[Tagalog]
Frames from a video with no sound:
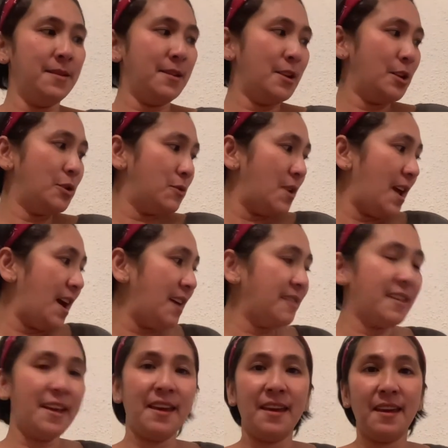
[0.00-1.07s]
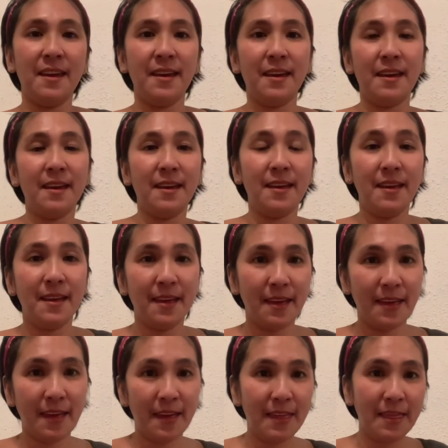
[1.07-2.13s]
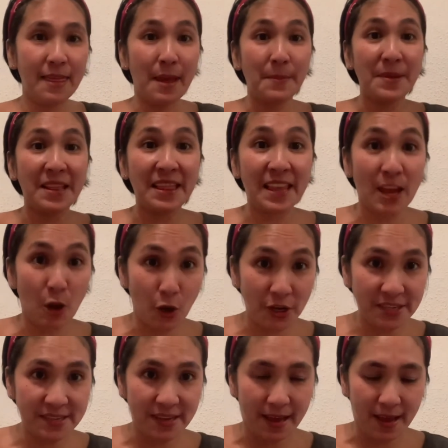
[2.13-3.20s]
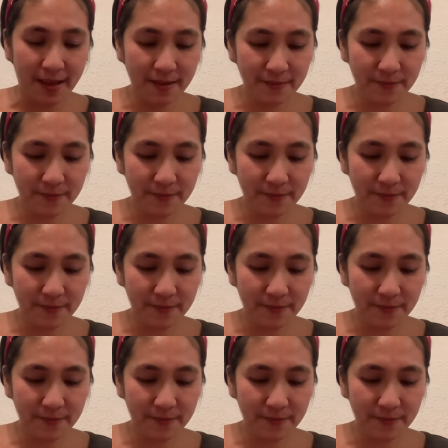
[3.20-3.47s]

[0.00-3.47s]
Ito lahat eh damit ni Eloisa.